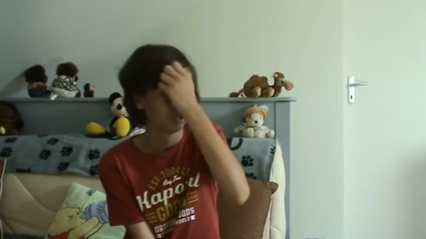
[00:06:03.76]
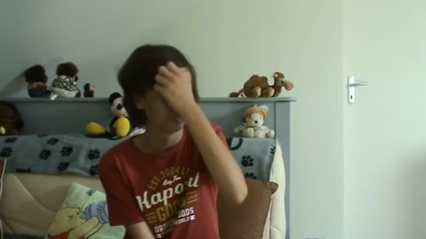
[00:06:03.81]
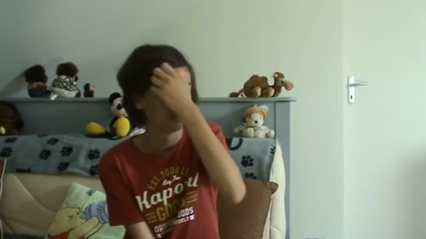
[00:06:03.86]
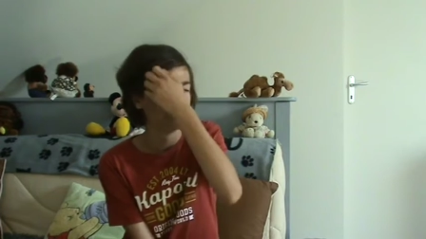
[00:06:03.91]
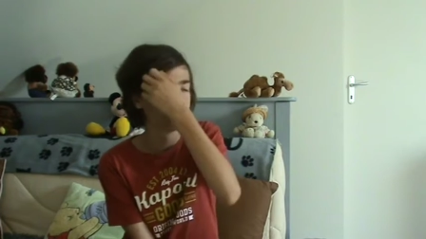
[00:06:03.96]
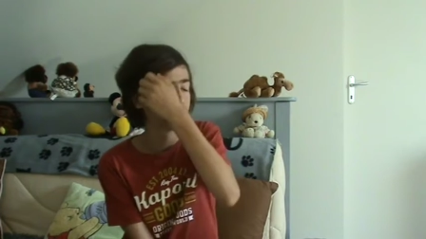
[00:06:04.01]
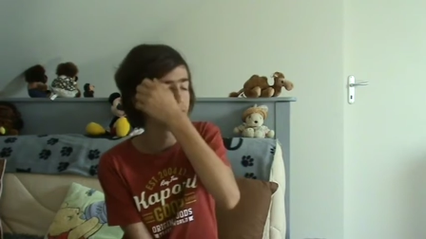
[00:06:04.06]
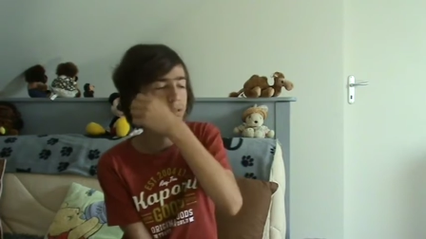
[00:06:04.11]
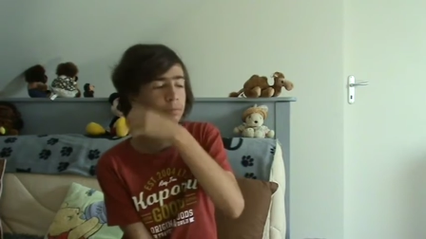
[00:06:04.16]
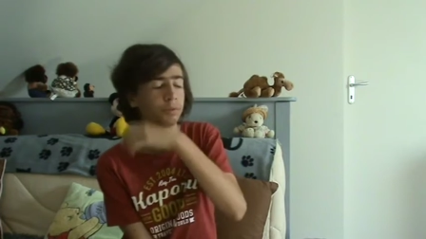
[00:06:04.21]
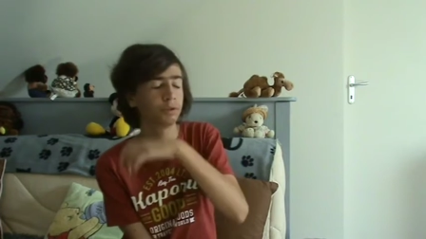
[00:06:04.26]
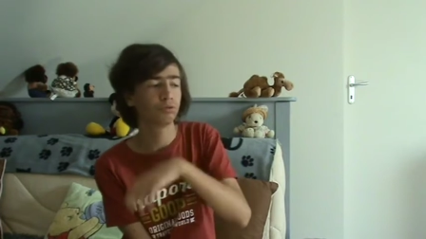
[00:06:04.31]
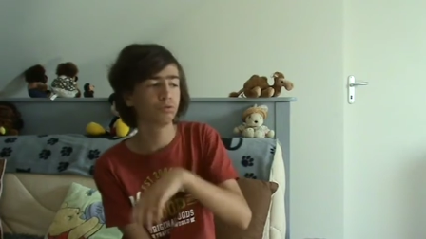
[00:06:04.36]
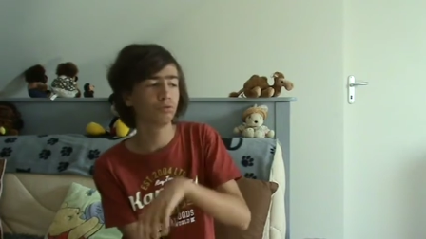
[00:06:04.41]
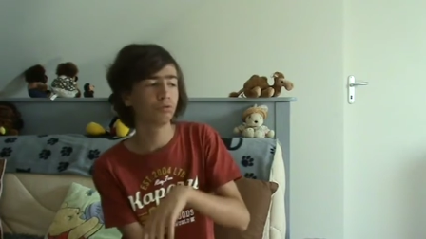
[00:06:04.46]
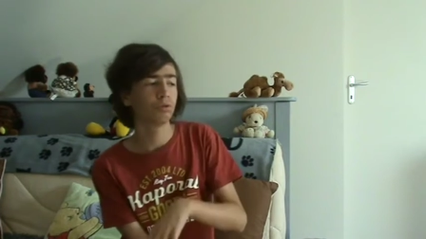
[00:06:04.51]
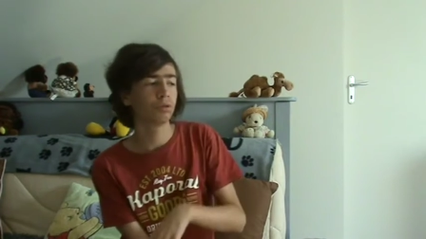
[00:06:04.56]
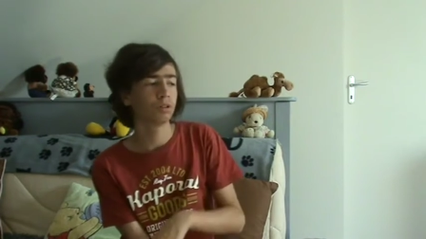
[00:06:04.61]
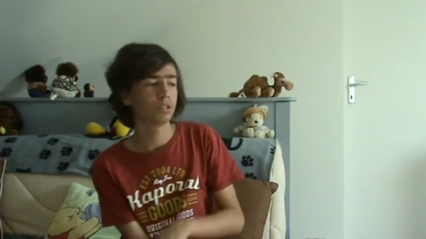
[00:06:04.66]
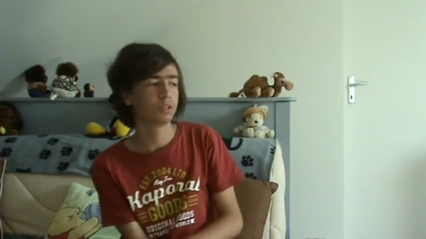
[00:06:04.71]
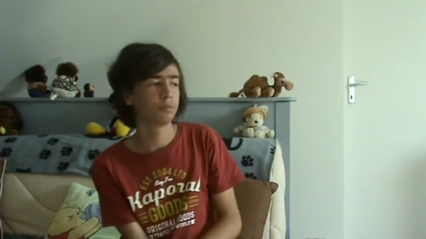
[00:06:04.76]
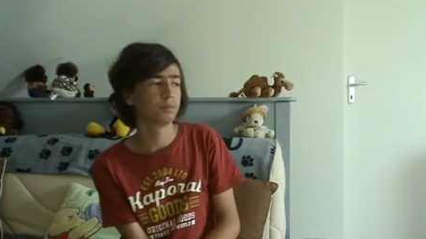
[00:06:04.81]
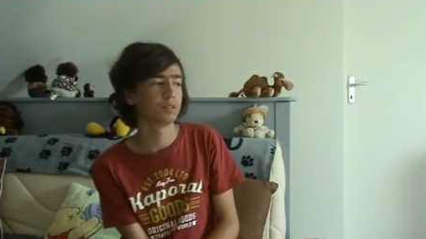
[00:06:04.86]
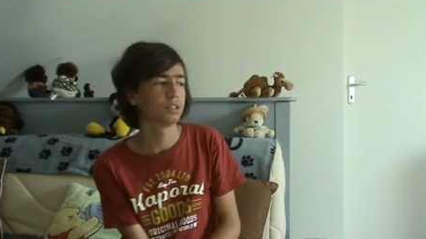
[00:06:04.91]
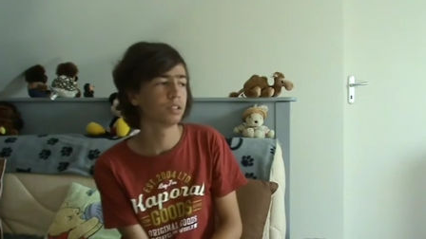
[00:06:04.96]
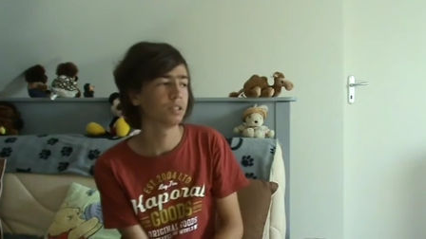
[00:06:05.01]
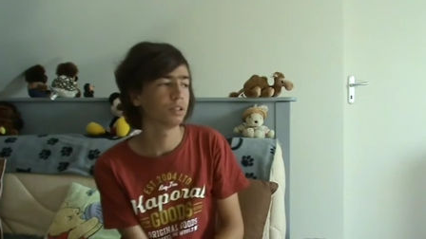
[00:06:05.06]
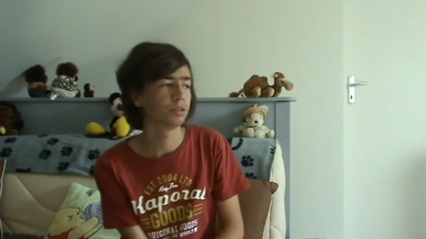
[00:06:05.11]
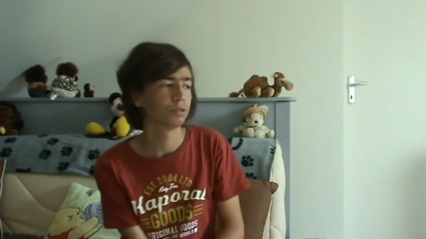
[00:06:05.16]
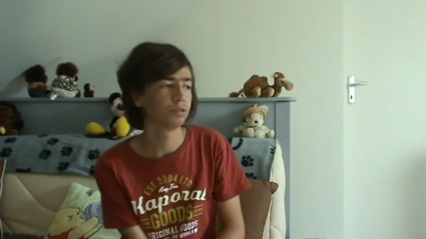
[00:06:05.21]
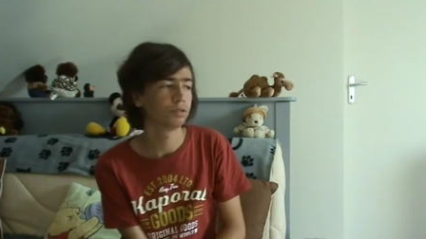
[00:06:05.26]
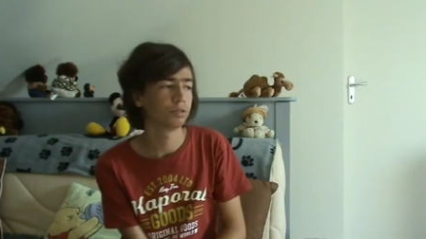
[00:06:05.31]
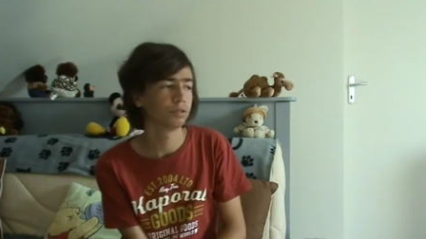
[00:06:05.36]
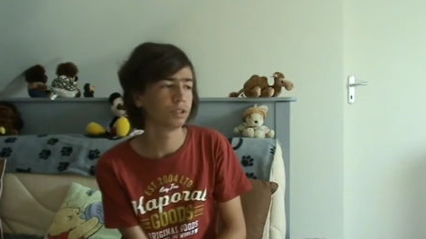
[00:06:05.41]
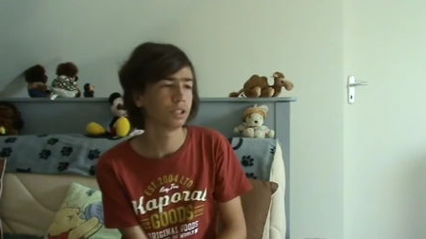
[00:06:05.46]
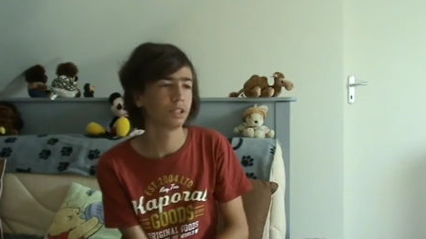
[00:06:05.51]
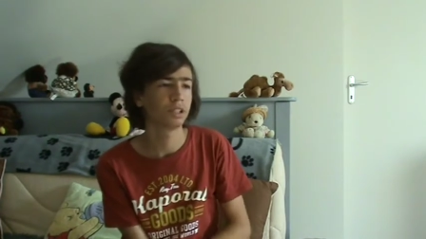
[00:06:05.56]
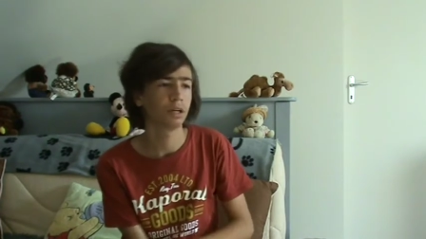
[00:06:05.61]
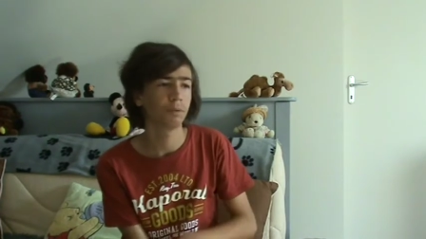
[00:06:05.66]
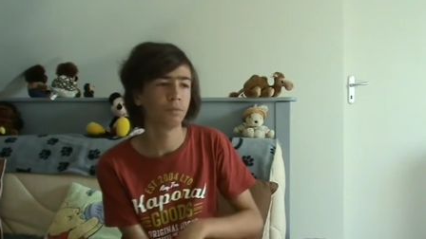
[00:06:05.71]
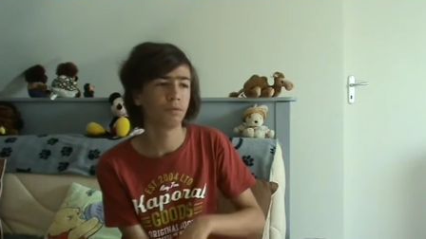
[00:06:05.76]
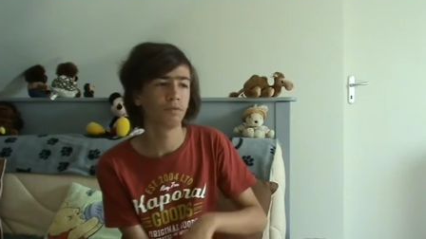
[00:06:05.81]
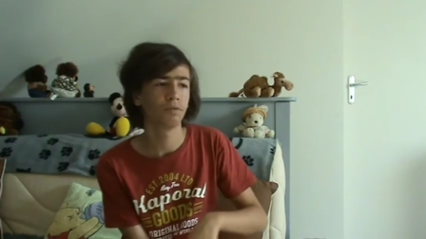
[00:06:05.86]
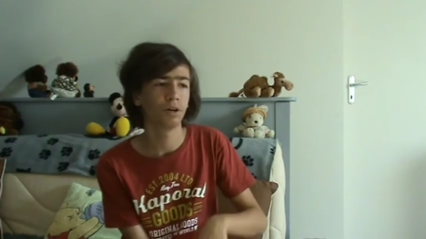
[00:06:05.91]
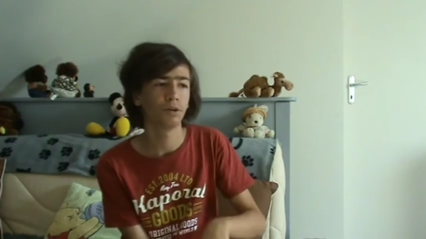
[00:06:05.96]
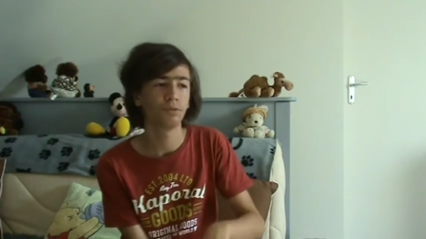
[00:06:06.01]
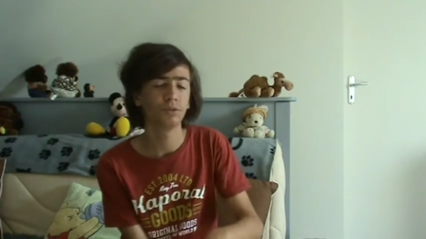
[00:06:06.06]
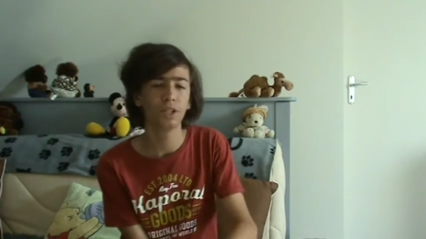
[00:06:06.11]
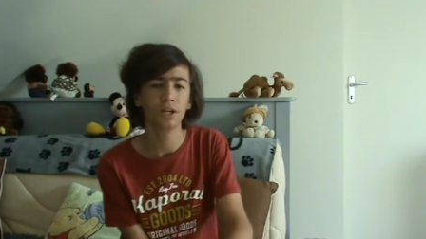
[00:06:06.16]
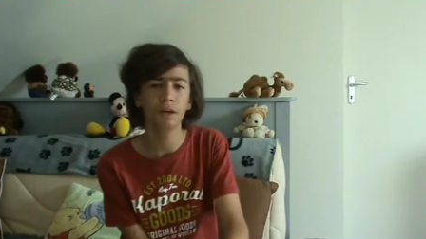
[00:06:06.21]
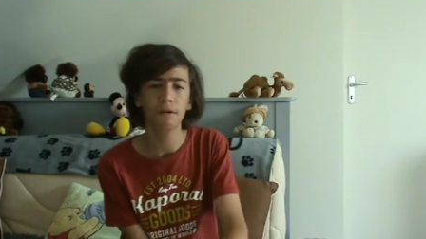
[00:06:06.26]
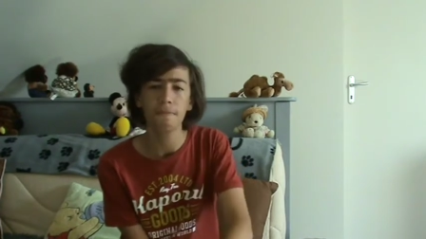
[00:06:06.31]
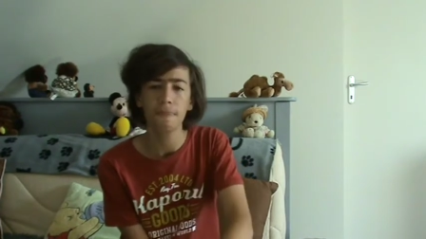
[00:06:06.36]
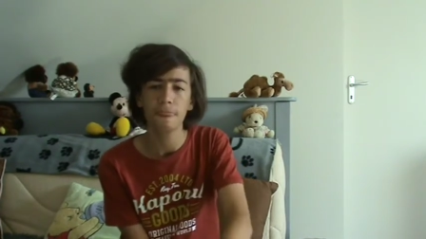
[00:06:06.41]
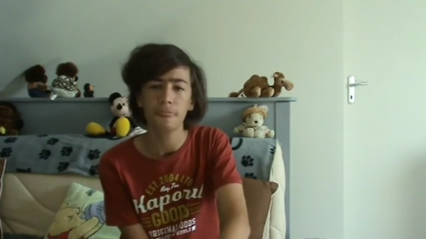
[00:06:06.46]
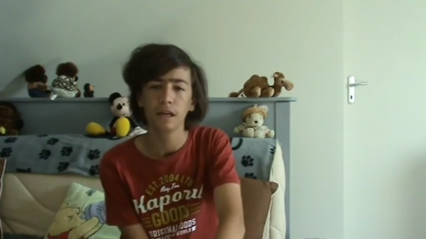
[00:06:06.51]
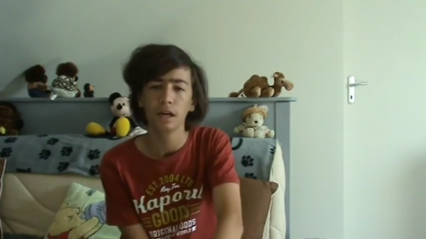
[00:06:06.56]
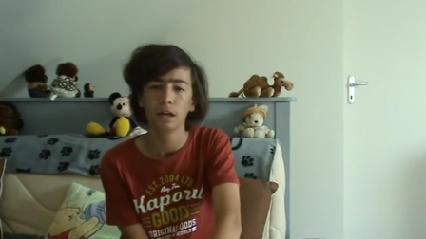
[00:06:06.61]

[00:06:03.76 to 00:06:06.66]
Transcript: euh, non, c'est pas du tout Corrèze, mais c'est dans une étape vallonnée.